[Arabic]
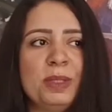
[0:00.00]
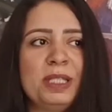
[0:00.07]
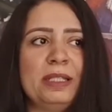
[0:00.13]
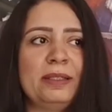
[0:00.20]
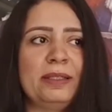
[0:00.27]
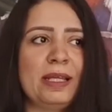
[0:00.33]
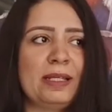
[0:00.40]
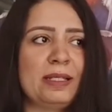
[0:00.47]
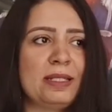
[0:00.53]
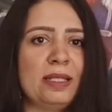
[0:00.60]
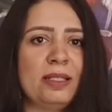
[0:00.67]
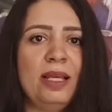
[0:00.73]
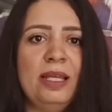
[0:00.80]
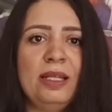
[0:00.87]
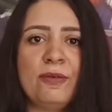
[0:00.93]
من
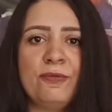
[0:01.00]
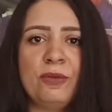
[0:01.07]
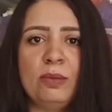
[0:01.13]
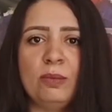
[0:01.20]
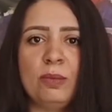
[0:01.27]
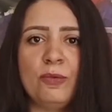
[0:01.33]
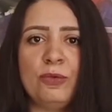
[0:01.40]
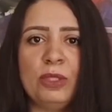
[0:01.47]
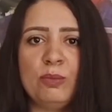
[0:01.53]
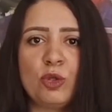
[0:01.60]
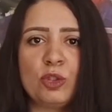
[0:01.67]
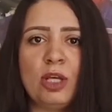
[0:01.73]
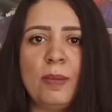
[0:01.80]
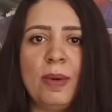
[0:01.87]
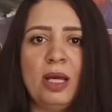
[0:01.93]
التجديد، احنا في
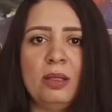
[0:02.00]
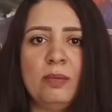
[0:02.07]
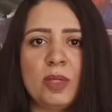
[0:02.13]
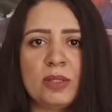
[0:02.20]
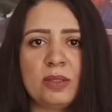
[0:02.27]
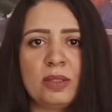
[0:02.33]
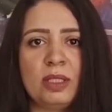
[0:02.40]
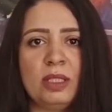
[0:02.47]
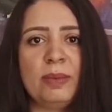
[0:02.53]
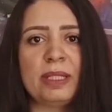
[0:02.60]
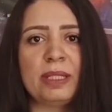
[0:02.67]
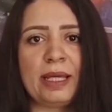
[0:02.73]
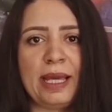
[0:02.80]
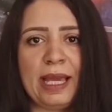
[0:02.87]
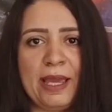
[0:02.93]
المجتمع المصري
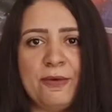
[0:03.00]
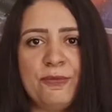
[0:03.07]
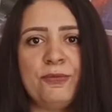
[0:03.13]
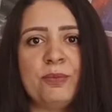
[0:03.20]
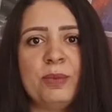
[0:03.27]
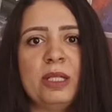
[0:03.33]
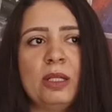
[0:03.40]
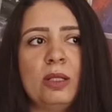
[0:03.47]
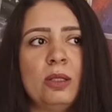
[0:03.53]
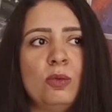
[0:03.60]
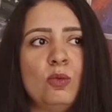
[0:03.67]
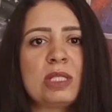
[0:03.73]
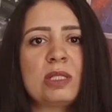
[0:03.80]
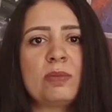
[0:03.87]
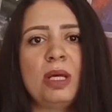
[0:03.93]
بنخاف من
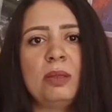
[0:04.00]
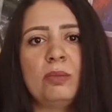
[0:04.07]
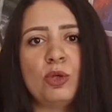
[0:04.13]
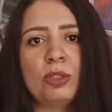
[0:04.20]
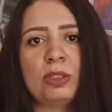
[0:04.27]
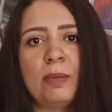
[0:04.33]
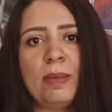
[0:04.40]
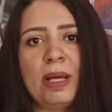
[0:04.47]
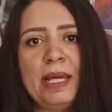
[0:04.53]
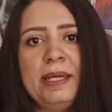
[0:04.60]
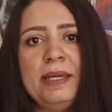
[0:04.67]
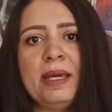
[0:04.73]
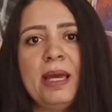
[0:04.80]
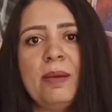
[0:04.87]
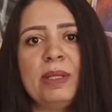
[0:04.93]
الوصمه
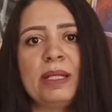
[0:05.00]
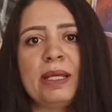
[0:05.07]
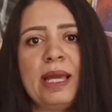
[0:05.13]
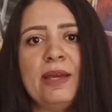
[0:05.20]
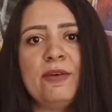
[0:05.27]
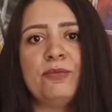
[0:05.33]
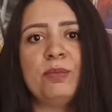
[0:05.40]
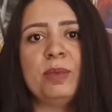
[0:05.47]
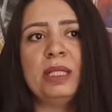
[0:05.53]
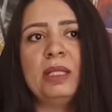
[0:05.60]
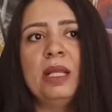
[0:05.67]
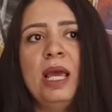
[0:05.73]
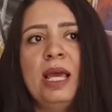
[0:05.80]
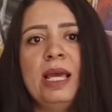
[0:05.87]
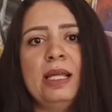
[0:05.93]
المجتمعيه، بنخاف
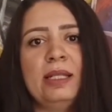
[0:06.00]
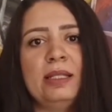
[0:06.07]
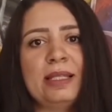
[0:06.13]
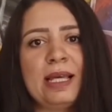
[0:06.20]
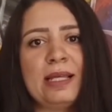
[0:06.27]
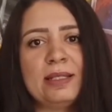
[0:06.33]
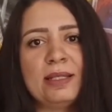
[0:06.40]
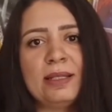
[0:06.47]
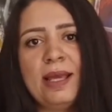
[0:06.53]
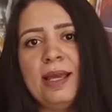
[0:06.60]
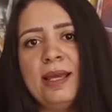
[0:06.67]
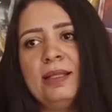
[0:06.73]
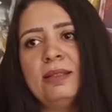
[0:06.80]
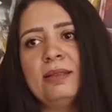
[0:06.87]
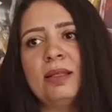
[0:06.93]
من
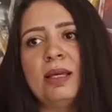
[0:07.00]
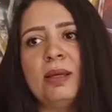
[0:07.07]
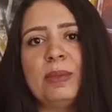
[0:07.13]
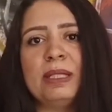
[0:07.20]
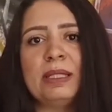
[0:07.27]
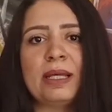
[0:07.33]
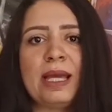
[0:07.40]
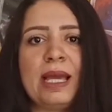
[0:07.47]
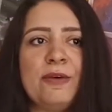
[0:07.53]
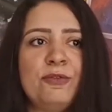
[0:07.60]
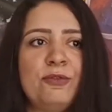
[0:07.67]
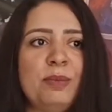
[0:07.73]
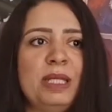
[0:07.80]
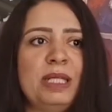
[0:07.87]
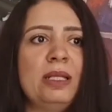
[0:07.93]
التهديدات،
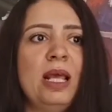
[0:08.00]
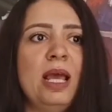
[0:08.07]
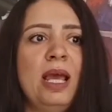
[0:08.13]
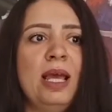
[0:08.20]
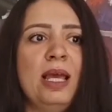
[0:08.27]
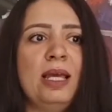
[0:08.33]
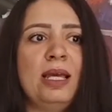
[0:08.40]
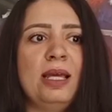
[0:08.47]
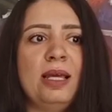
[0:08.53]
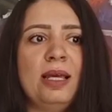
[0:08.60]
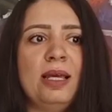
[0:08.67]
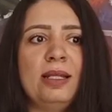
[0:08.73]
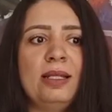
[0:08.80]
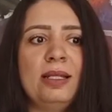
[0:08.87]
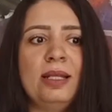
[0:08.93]
بنخاف من
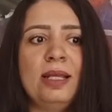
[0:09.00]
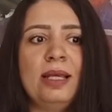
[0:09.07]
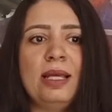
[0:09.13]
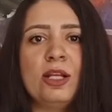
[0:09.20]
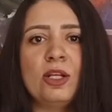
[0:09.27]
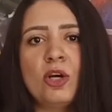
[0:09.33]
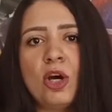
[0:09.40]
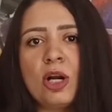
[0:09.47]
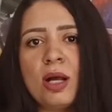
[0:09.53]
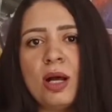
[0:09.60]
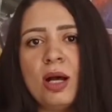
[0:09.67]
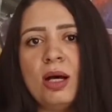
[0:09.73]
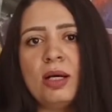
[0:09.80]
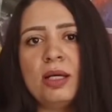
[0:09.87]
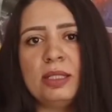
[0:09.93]
آه،
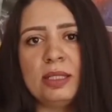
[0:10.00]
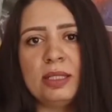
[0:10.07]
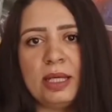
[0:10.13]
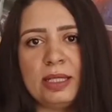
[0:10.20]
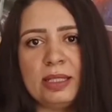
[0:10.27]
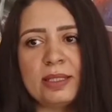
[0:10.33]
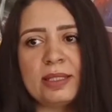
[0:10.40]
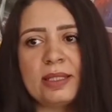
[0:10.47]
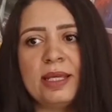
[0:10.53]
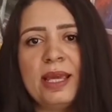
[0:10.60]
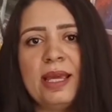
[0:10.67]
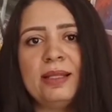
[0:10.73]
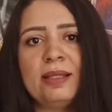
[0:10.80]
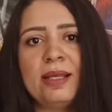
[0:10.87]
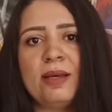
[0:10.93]
الجرأه
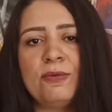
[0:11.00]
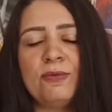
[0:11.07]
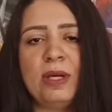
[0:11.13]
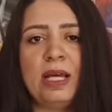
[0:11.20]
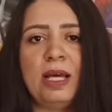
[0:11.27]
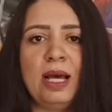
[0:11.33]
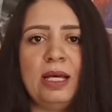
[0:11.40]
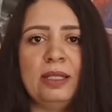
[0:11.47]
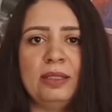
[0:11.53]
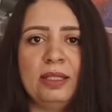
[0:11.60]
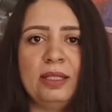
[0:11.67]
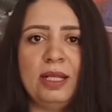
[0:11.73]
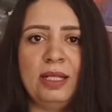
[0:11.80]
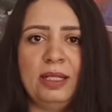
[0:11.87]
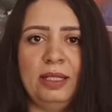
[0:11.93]
الزياده
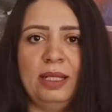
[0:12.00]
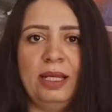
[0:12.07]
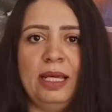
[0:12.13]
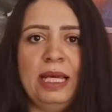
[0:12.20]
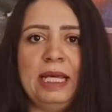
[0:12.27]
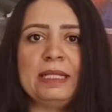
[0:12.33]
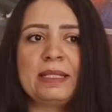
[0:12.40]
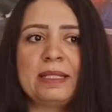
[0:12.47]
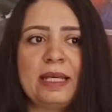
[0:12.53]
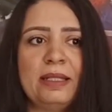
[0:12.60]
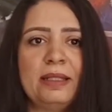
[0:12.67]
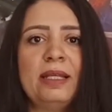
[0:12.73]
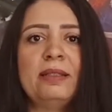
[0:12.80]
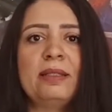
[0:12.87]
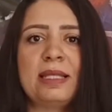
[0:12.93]
فعندنا
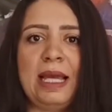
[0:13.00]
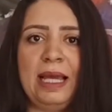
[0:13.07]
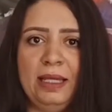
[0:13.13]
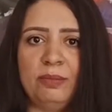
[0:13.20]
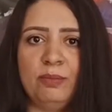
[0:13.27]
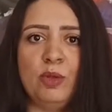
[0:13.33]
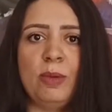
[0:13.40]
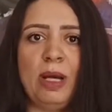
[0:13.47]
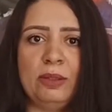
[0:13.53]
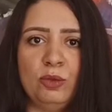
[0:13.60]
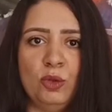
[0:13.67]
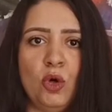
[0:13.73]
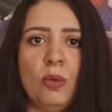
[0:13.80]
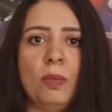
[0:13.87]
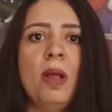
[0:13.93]
السيدات ساعات بيبقى
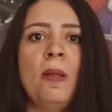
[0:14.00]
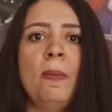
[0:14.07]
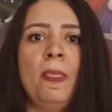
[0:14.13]
عندهم